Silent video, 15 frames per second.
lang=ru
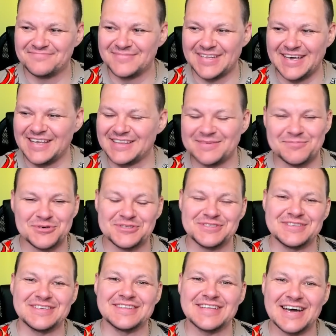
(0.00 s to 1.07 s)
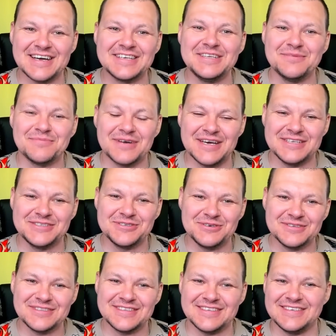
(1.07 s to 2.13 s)
это просто так не
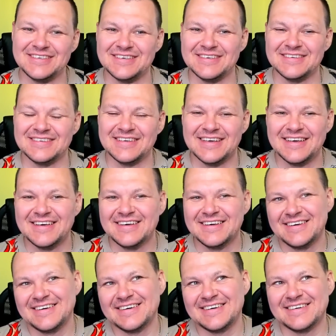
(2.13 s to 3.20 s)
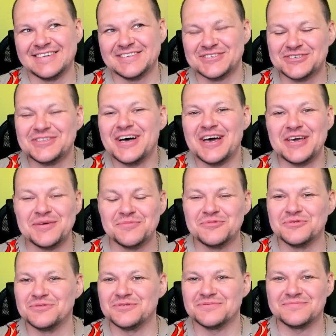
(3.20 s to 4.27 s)
пройдет. И э, желаю
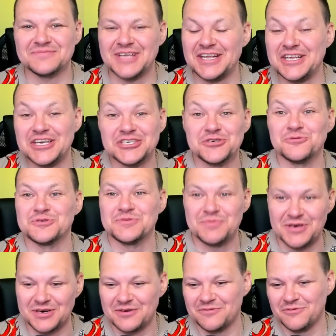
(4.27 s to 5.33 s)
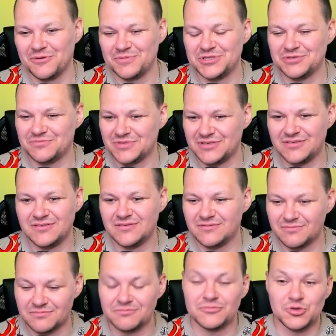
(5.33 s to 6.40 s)
ему дальнейших успехов, в общем. И,
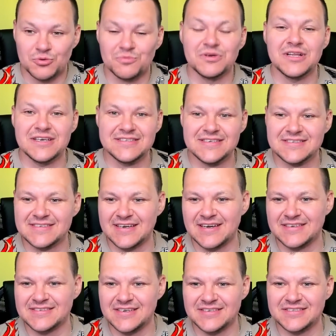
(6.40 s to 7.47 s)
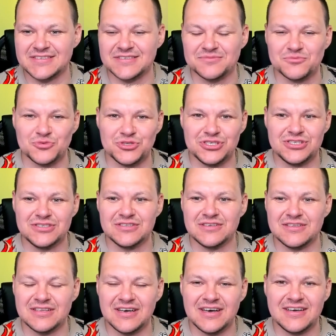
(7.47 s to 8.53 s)
ну, молодец, оказался
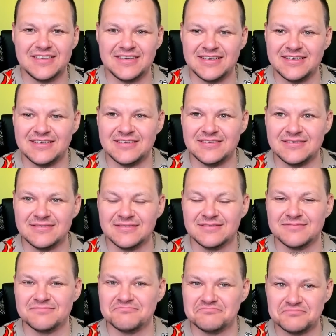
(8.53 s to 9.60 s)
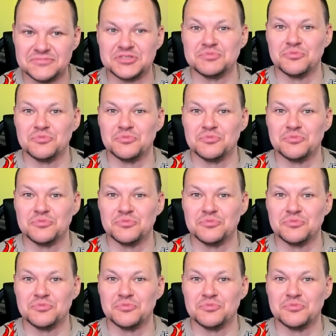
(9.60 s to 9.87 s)
мужчиной, да, и тем